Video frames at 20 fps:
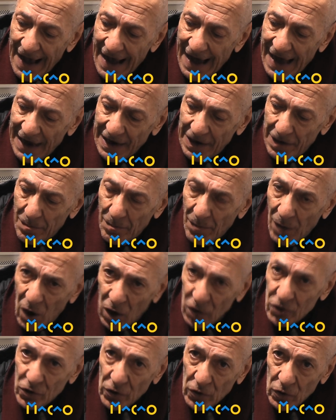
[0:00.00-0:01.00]
al
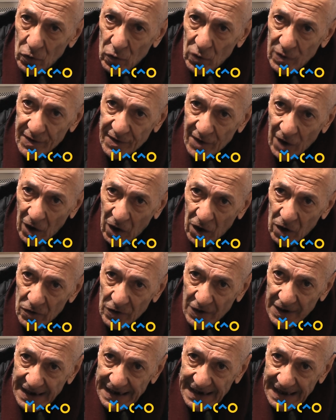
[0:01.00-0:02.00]
modo in cui
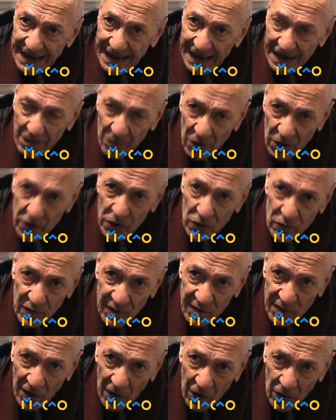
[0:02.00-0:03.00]
sorgono le idee, al modo in cui
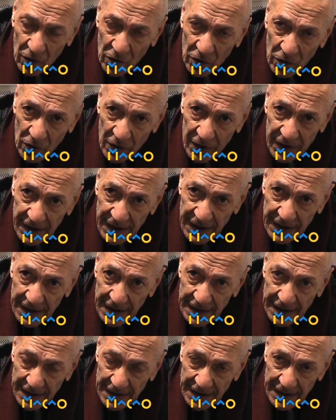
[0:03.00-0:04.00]
sorgono i,
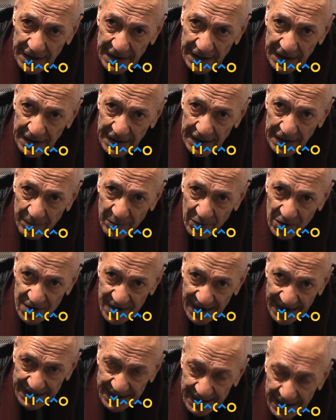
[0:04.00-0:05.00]
i, i, i
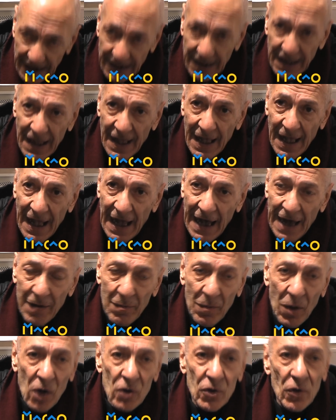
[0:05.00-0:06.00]
progetti, al
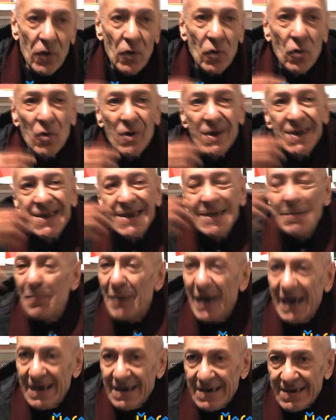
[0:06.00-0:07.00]
modo in cui si
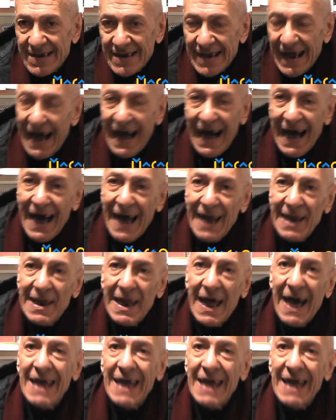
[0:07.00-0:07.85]
pensa alla